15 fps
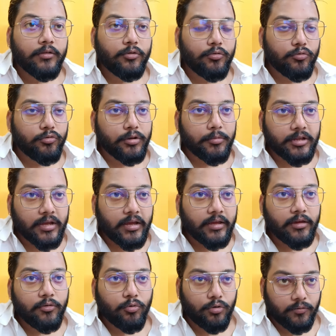तो उन्होंने बताया
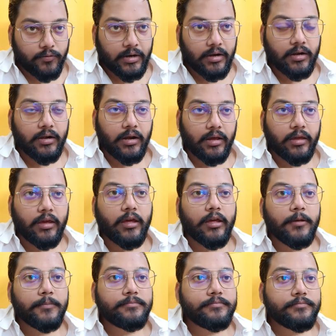कि कोड ऑफ कंडक्ट लग गया
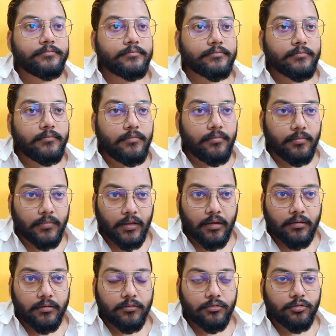है
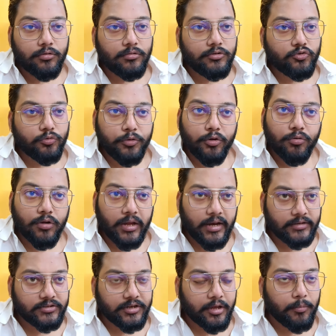तो जो भी होगा
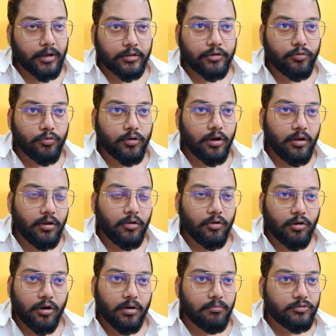इलेक्शन के बाद ही होगा
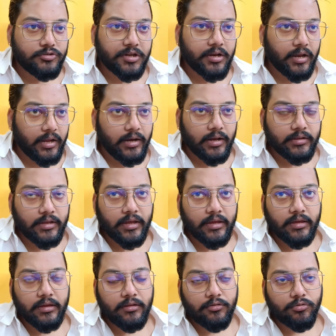और मुझे नहीं लगता है
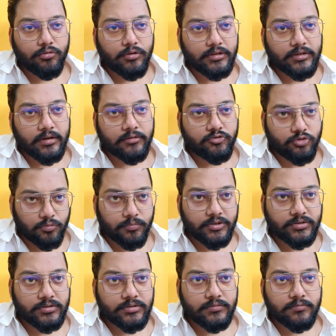कि
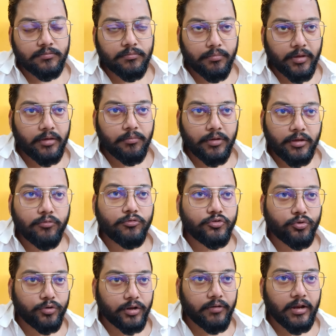2024 में भी
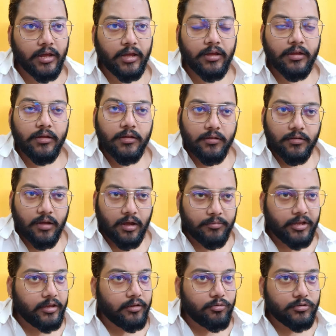कुछ होने वाला है अब
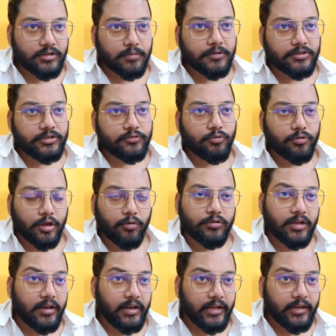देखिए 2025 को क्या
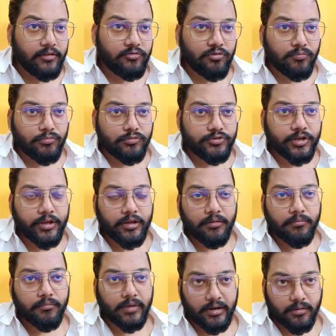होता है लेकिन जो मुझे
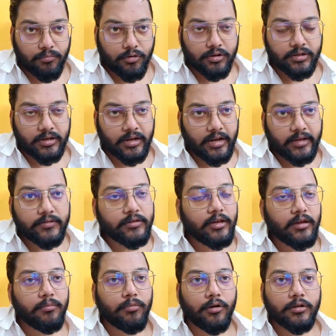मैंने बहुत एनालाइज़
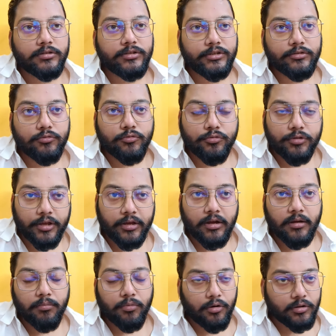किया बहुत चीज़ों को
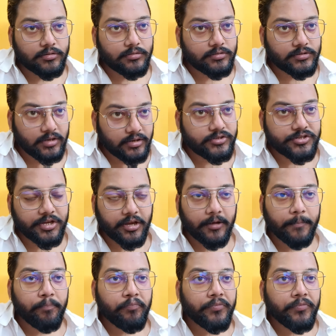देखा बहुत सर्च किया